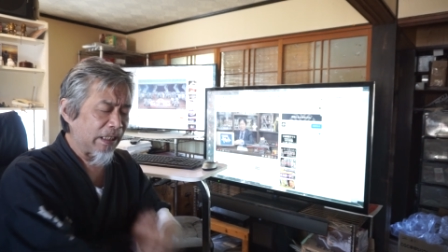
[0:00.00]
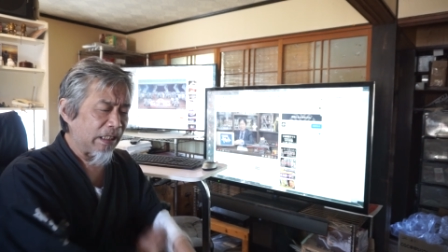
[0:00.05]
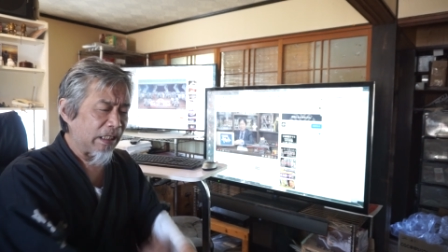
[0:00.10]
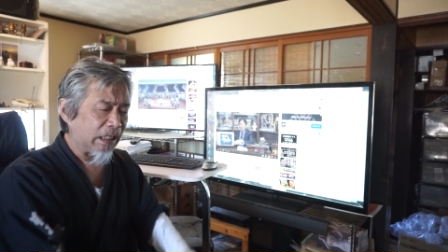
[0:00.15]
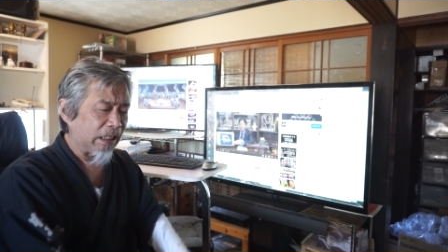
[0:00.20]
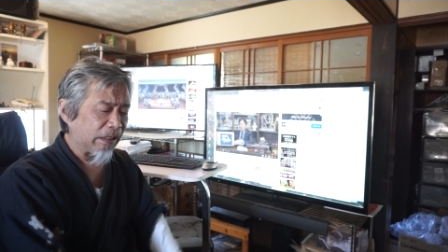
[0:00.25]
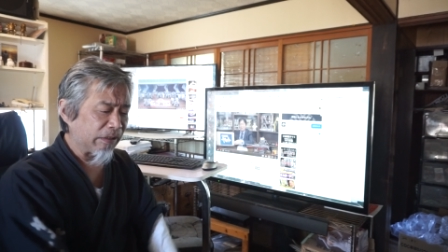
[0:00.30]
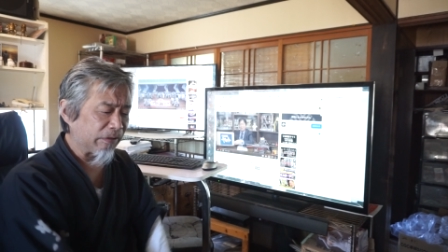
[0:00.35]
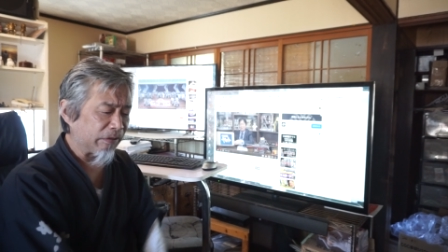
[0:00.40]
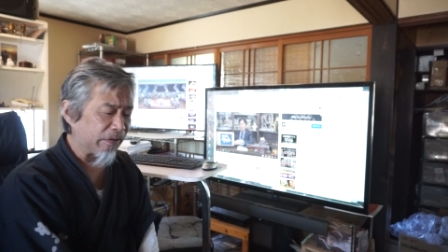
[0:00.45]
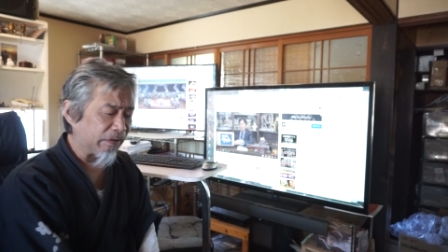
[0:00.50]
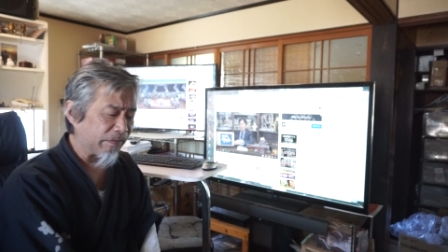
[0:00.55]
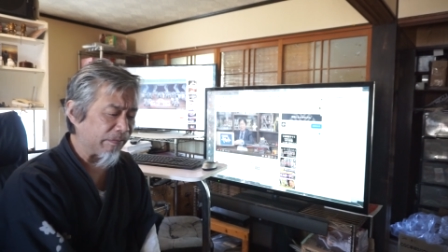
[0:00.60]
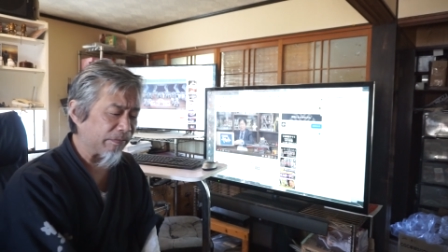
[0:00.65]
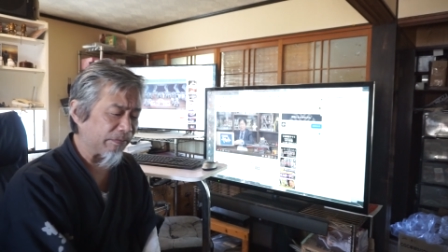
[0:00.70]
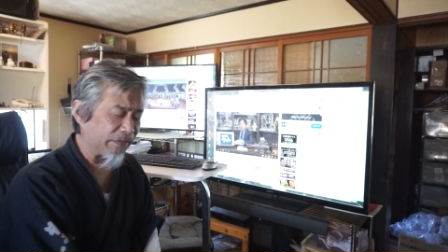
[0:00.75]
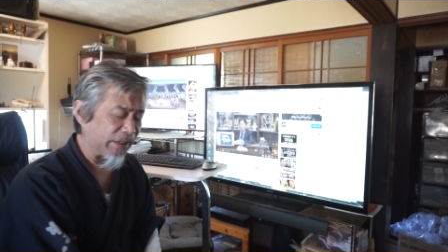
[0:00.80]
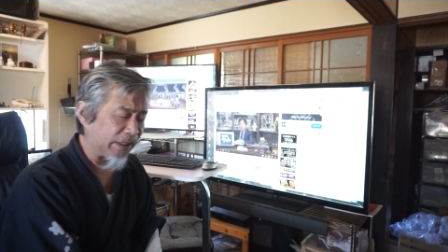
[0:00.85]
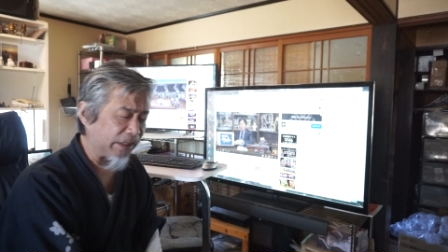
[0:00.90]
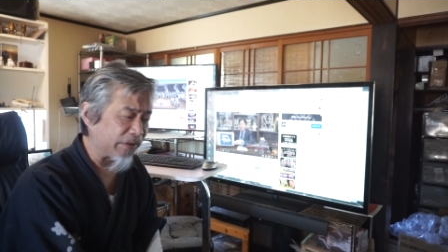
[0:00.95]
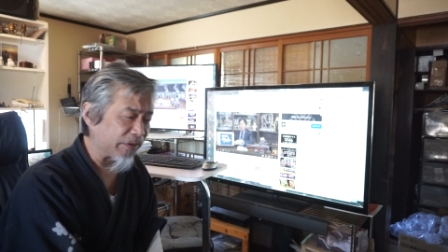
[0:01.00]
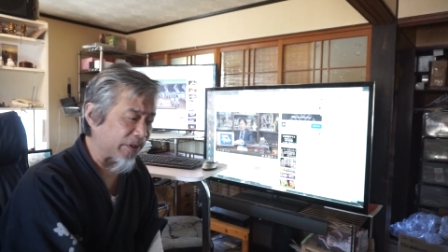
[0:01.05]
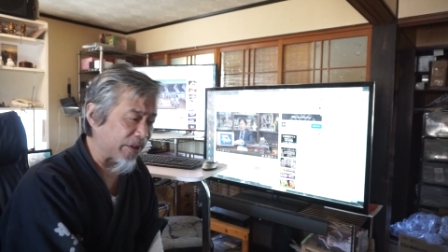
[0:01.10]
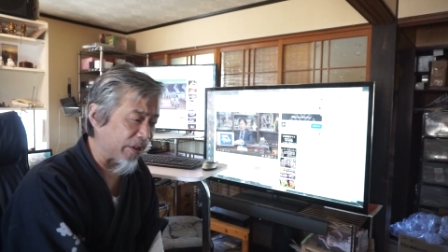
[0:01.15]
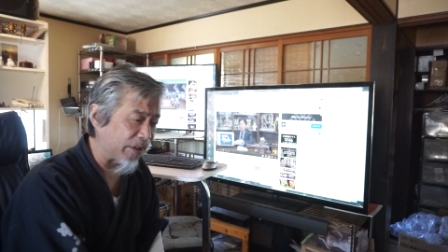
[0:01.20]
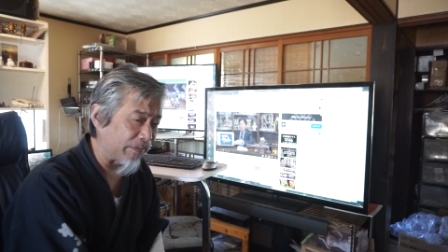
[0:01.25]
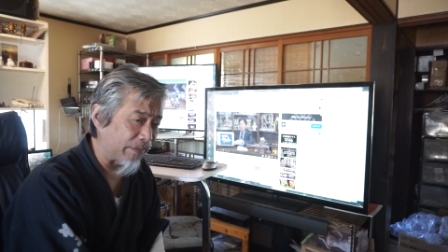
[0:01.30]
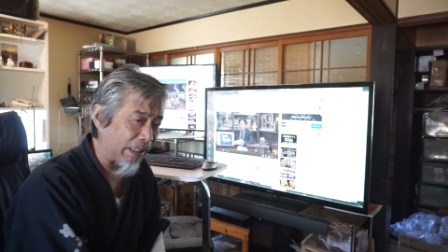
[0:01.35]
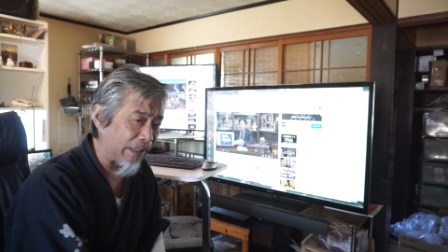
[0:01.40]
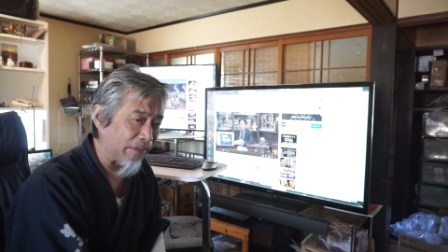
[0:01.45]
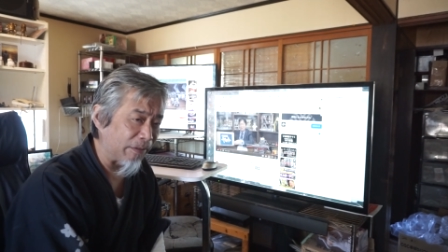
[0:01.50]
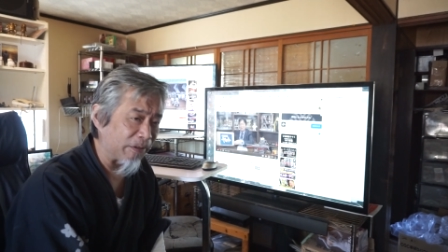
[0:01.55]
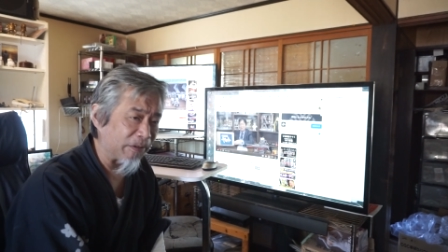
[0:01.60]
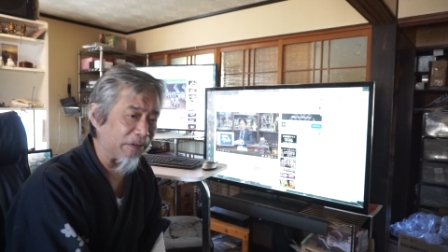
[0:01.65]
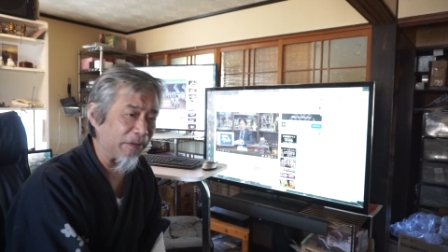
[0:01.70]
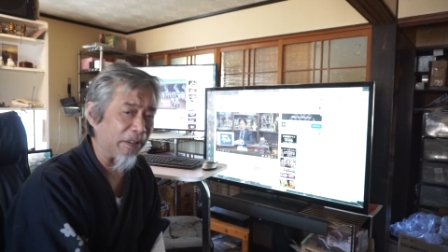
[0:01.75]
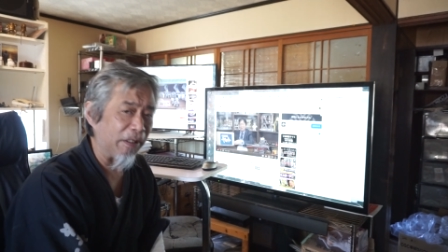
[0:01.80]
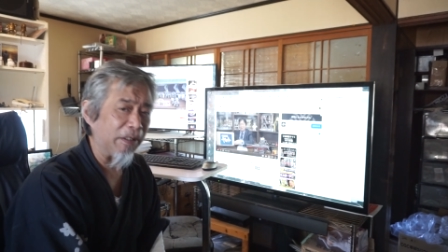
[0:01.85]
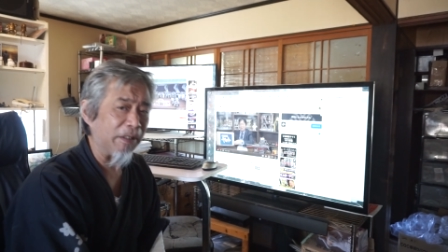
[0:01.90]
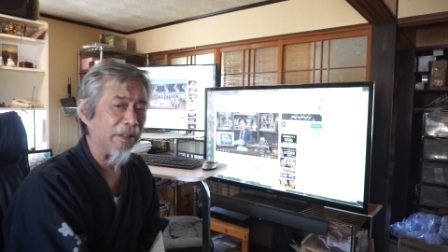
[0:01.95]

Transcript: あの、命を守る